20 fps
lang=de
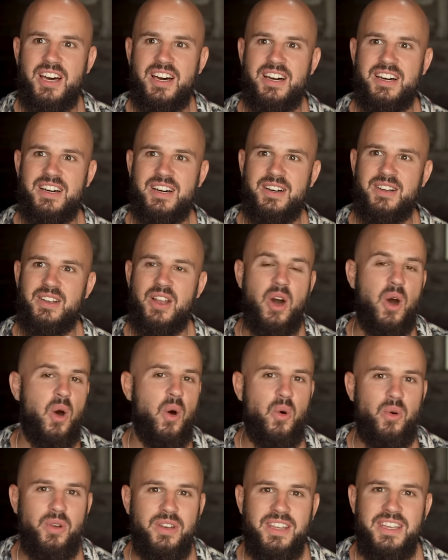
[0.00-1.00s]
äh,
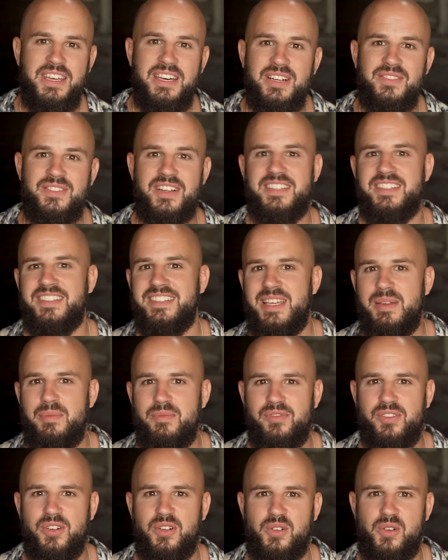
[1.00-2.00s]
ohne irgendwelche
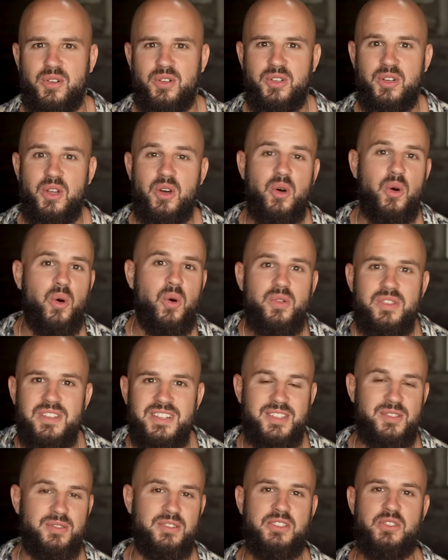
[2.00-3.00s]
Nebenwirkungen, ohne
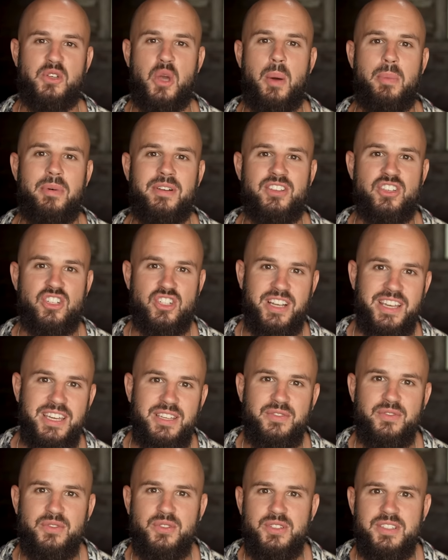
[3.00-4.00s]
dass du dich körperlich
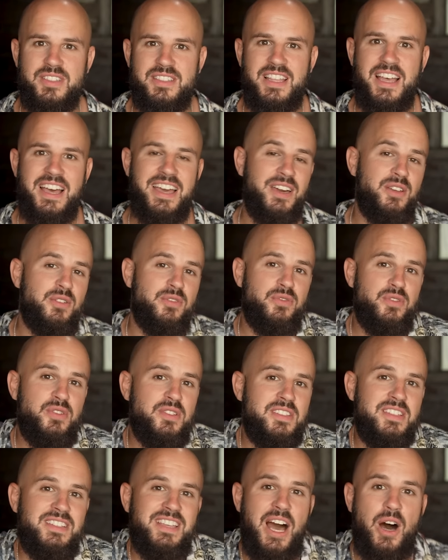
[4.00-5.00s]
schlecht fühlst. Ja, du
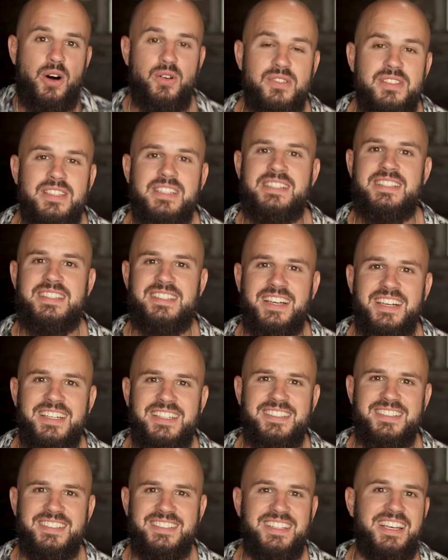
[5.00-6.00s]
fühlst dich
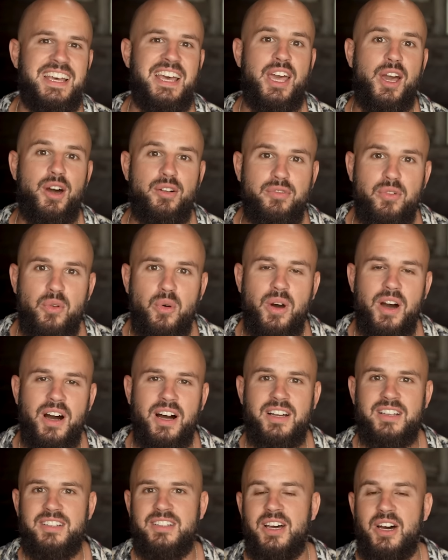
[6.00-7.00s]
ausgezeichnet,
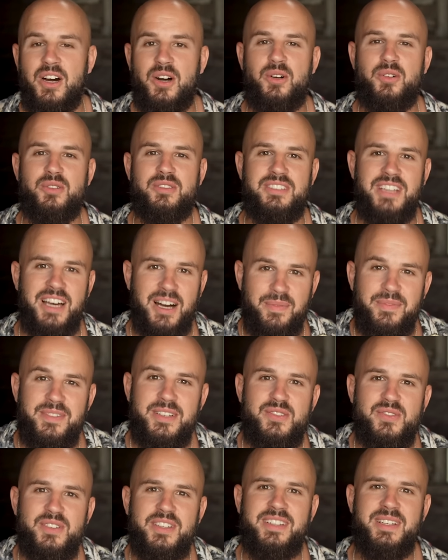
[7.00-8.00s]
hervorragend und ja,
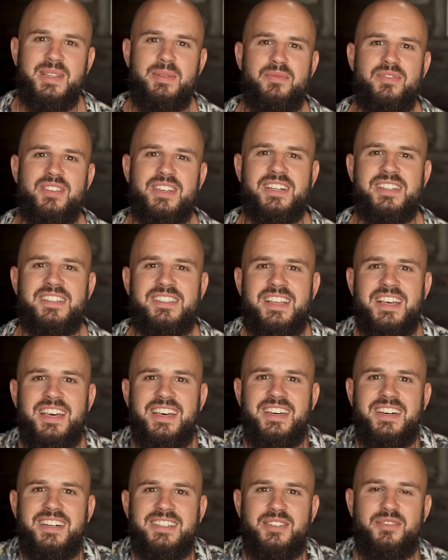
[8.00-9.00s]
deswegen lieben wir es,
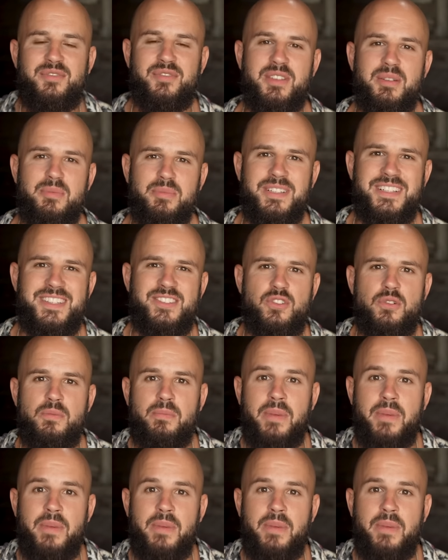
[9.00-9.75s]
äh, den Fliegenpilz zu